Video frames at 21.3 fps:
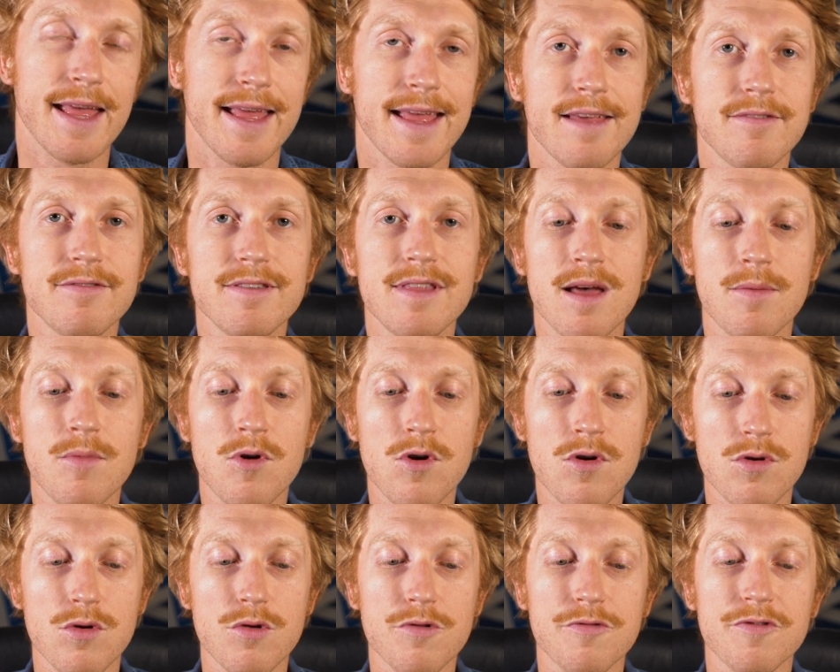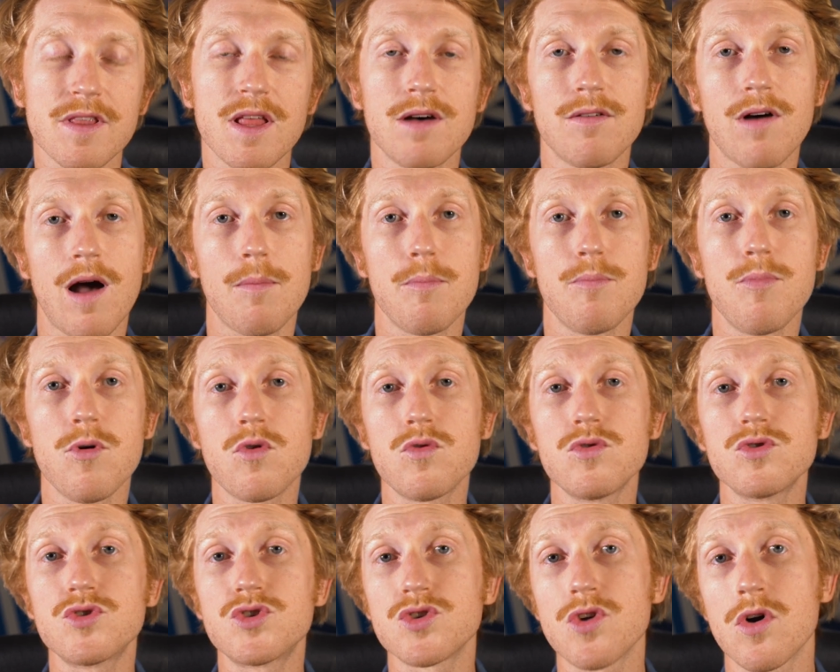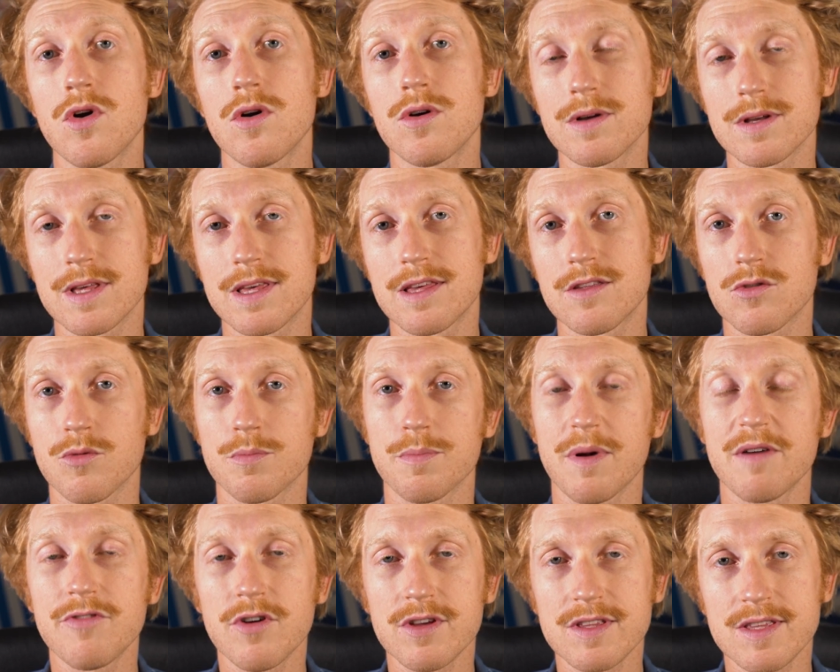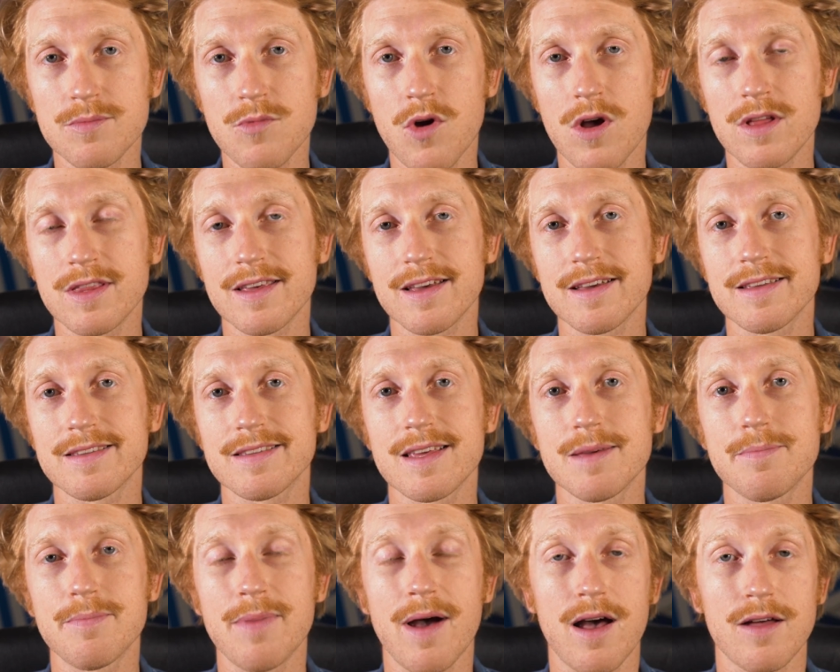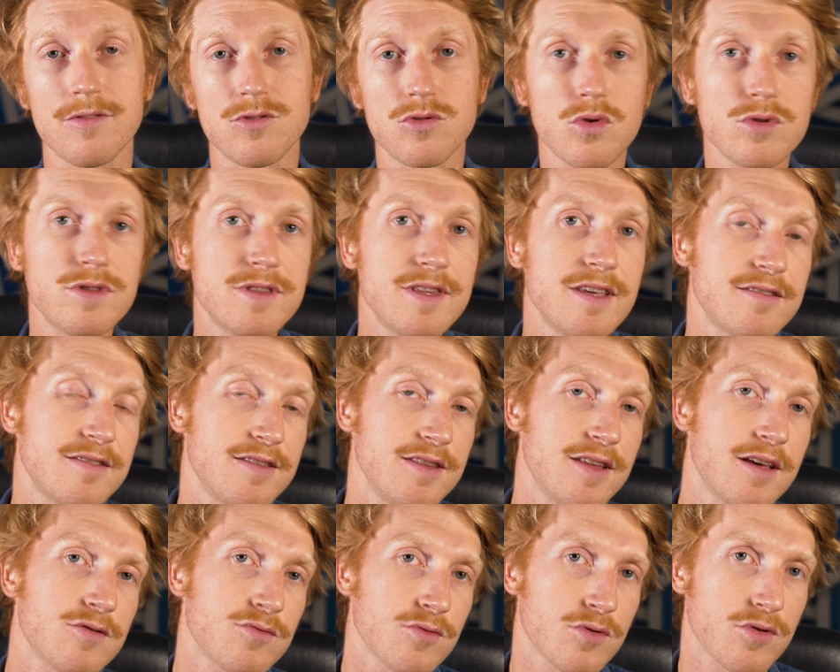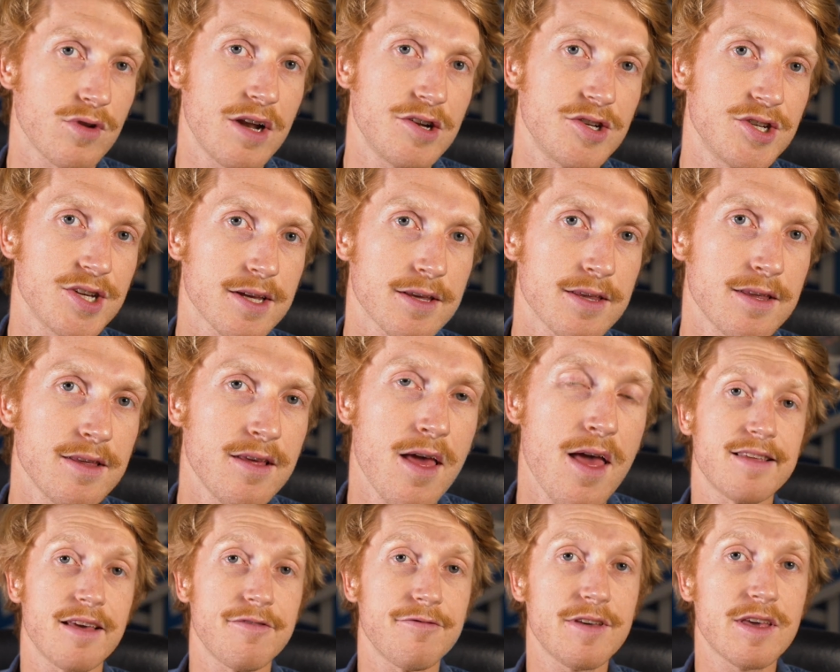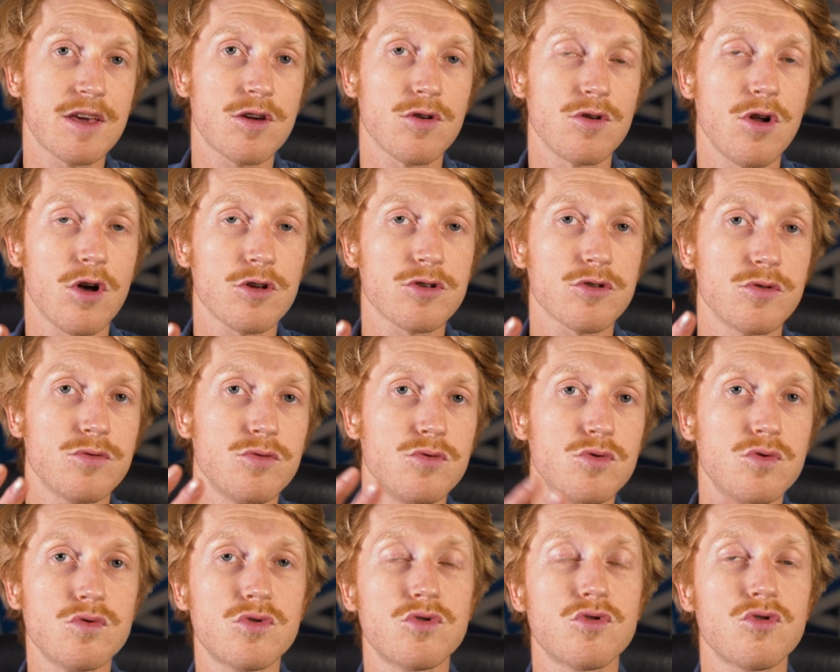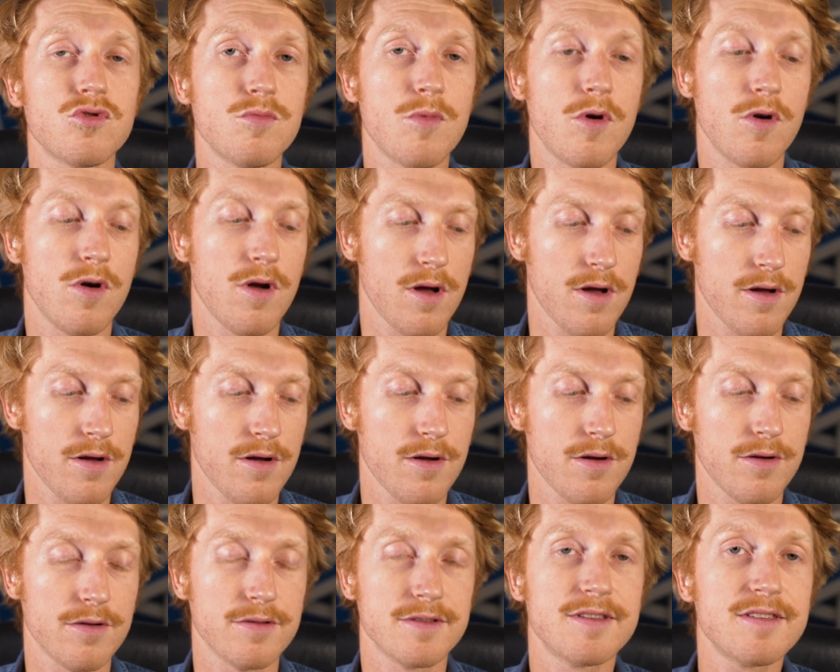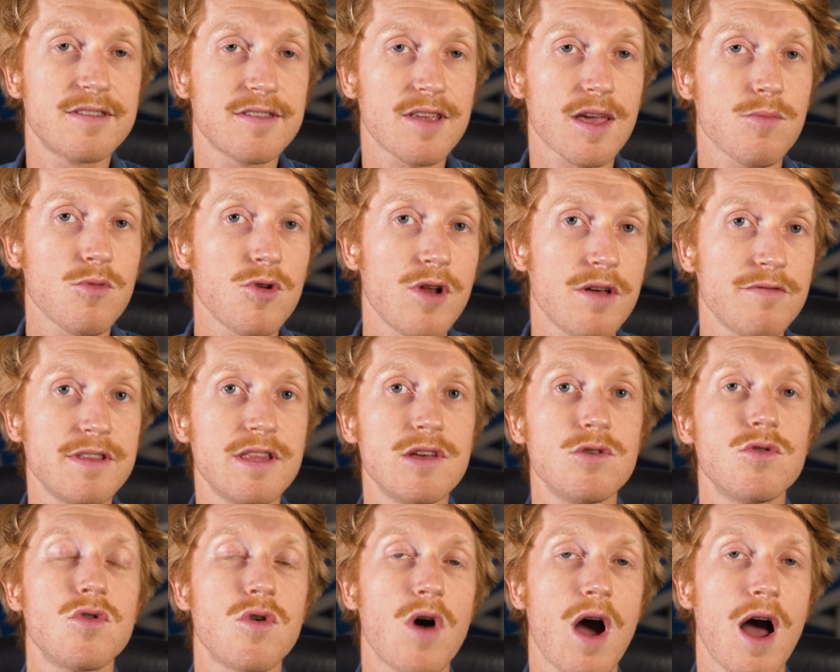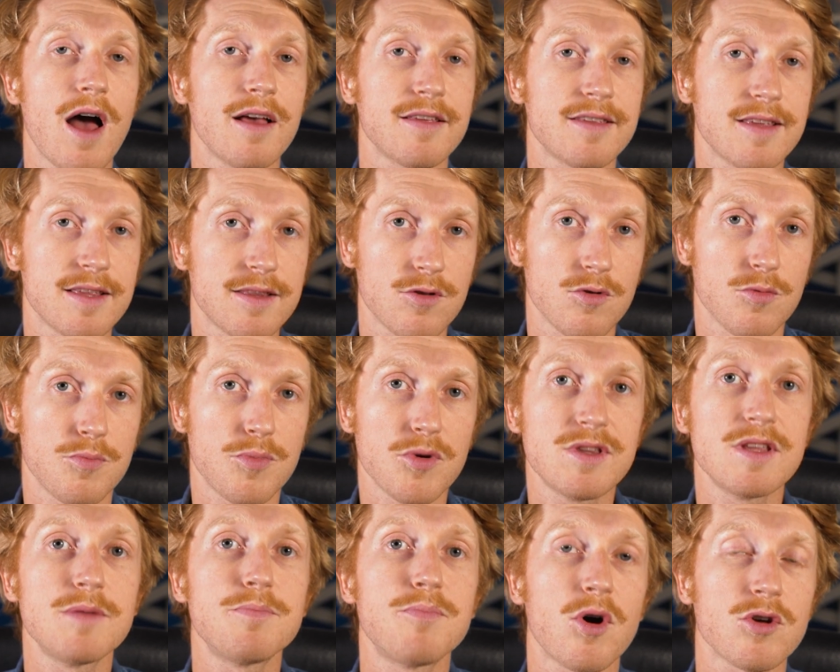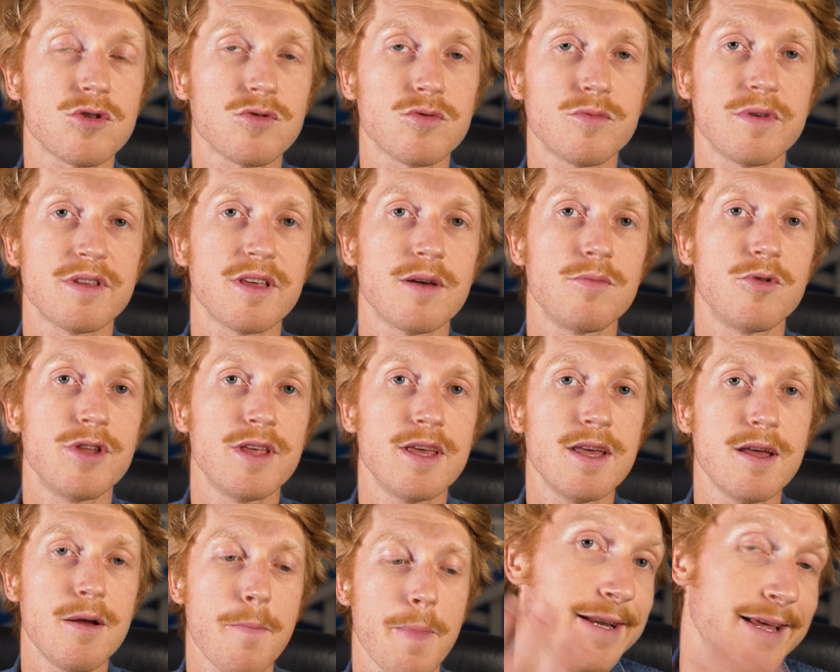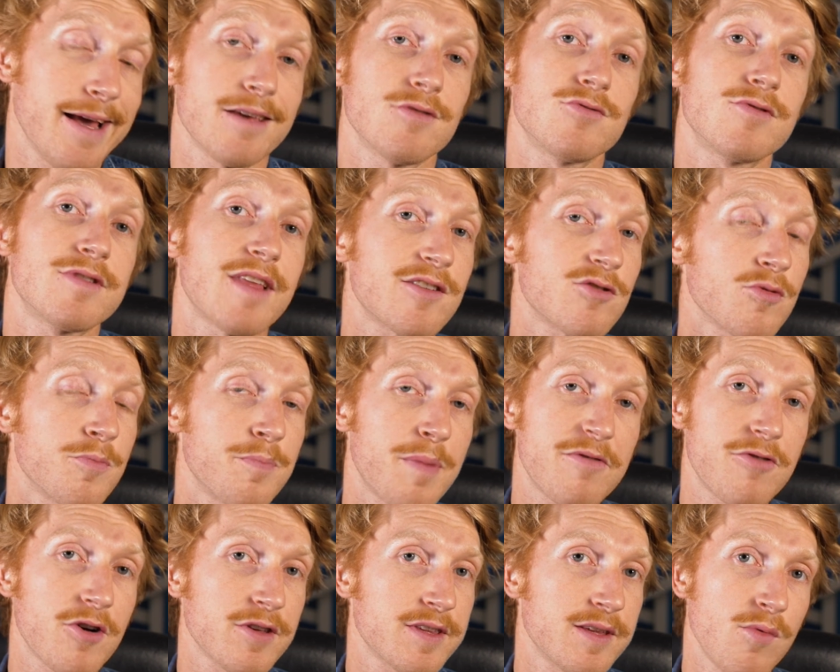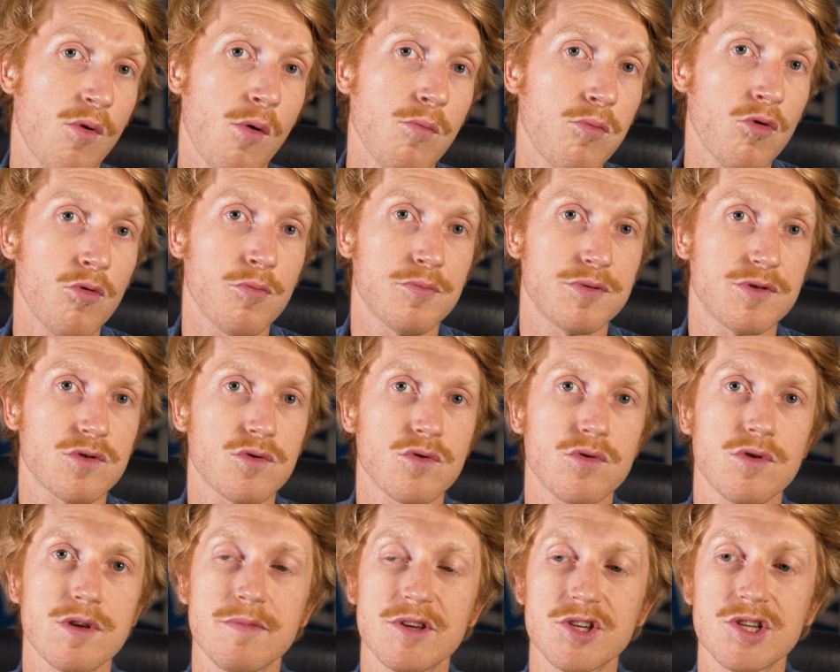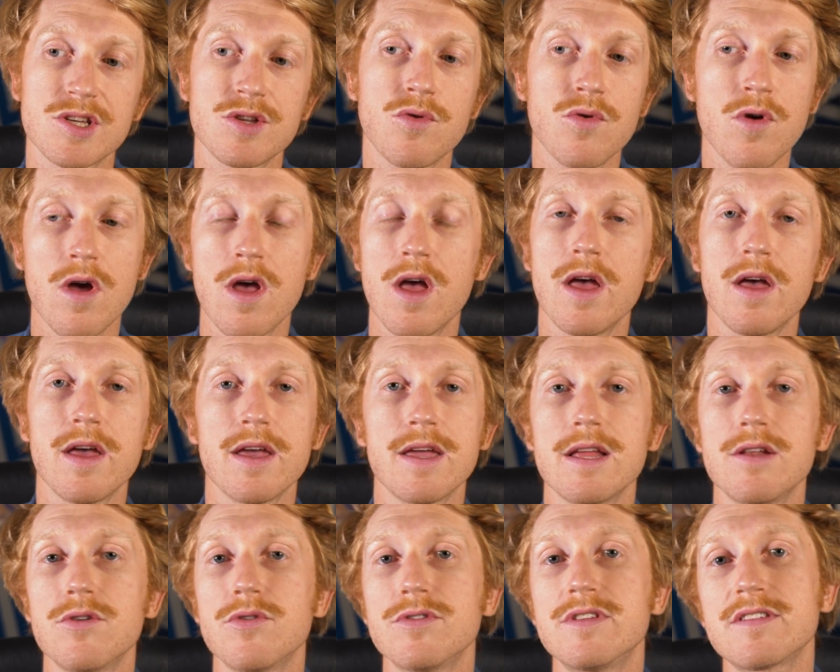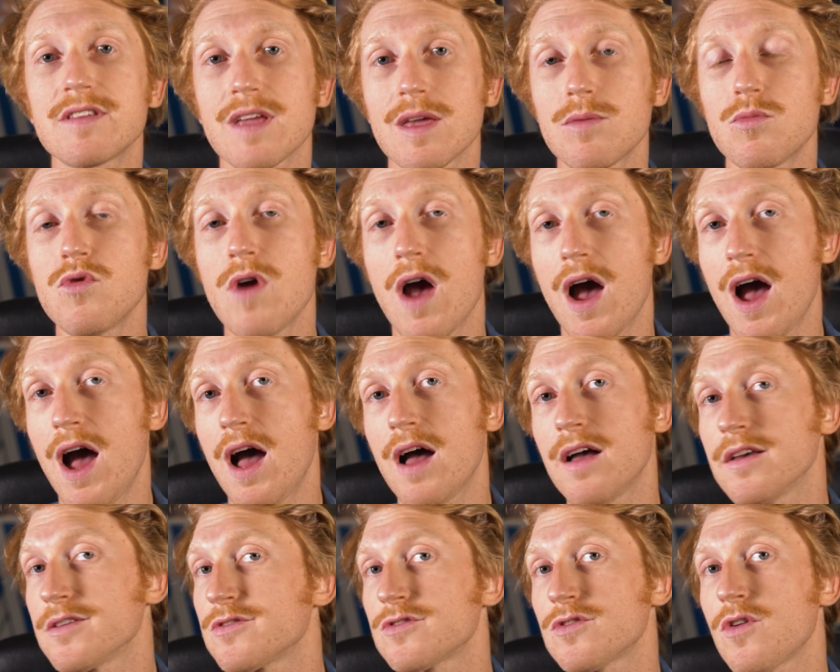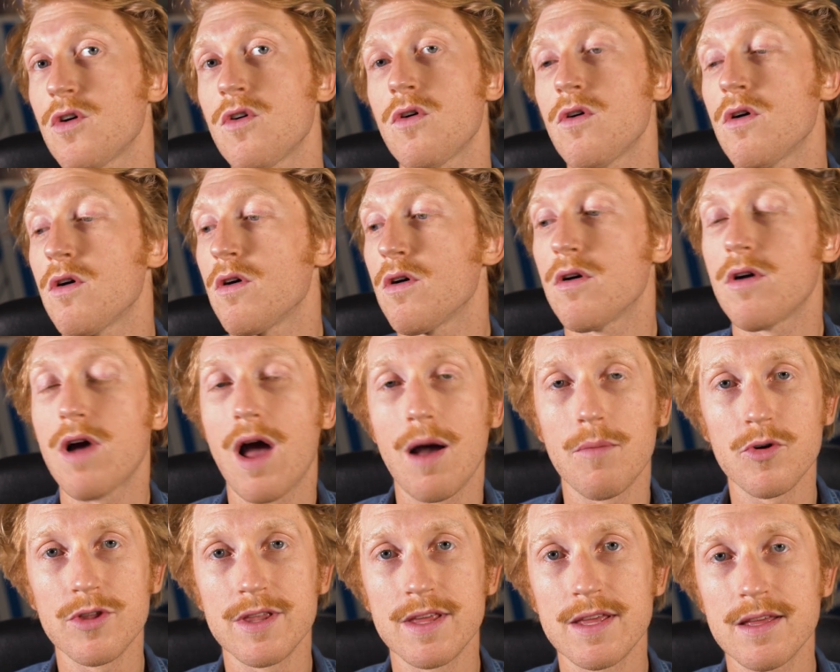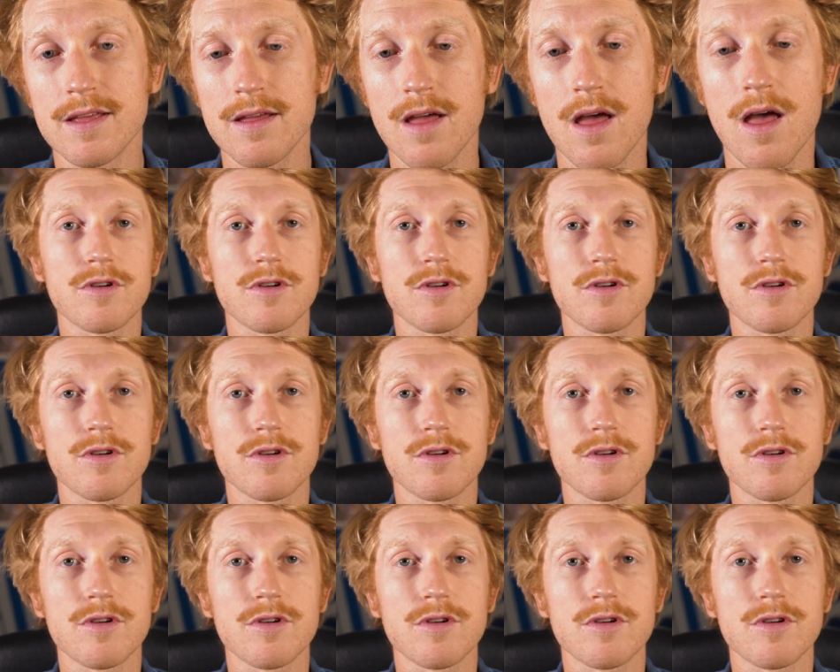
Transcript: Et évidemment, le fait d'avoir beaucoup de gens qui sont pas forcément intéressés par d'autres destinations que l'Algérie, ça fait que lorsque YouTube euh, distribue la vidéo à cette petite portion de mes abonnés, les résultats sont pas forcément bons, puisque, imaginons, il le distribue à 100 euh, abonnés.